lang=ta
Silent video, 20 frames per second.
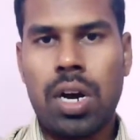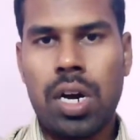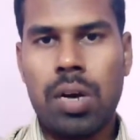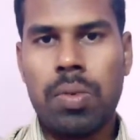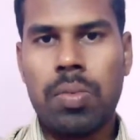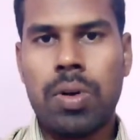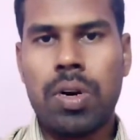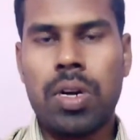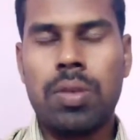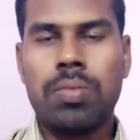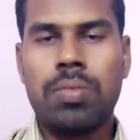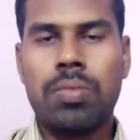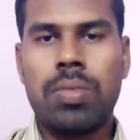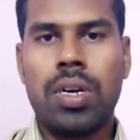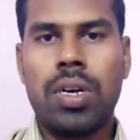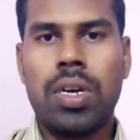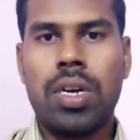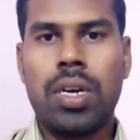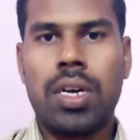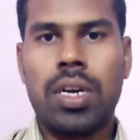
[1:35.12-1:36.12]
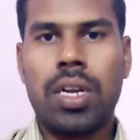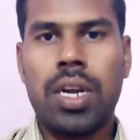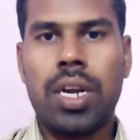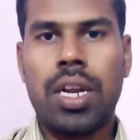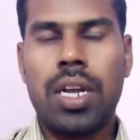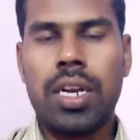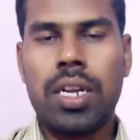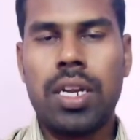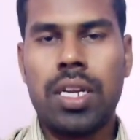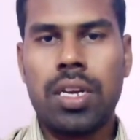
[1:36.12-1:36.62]
ஆழ்மனம்
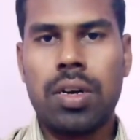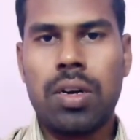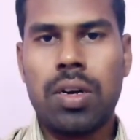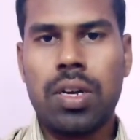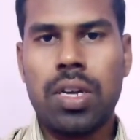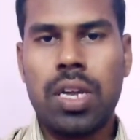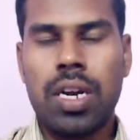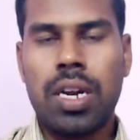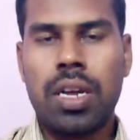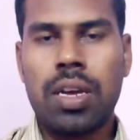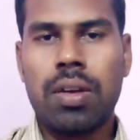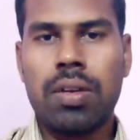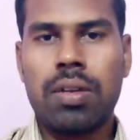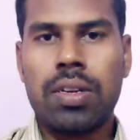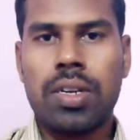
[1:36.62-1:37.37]
இல்லை நீங்கள் என்ன